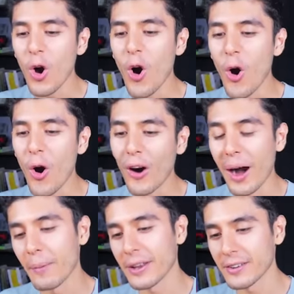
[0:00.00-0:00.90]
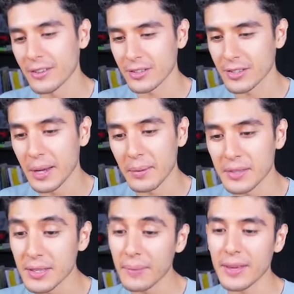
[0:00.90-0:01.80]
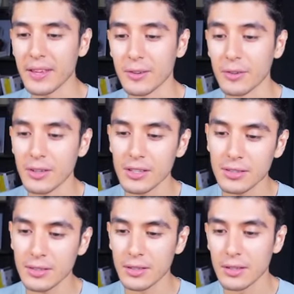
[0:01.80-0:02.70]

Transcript: ¡No! Ah, bueno, está, está bien, ¿no? Es...